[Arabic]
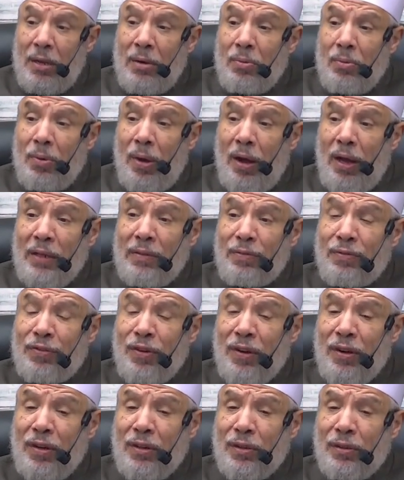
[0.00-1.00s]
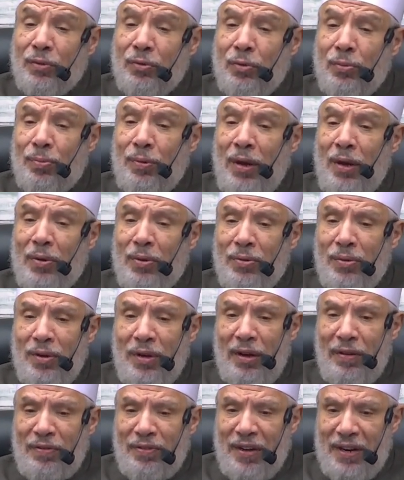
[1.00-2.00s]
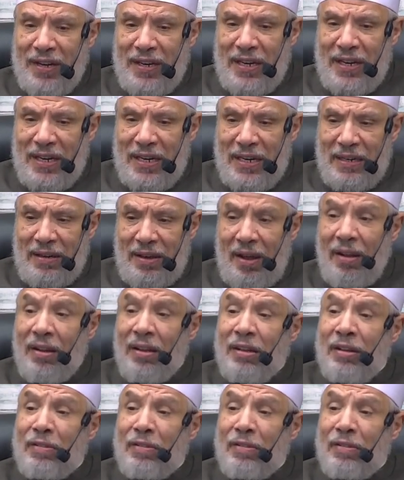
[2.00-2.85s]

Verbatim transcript: وقد فرضتم لهن فريضة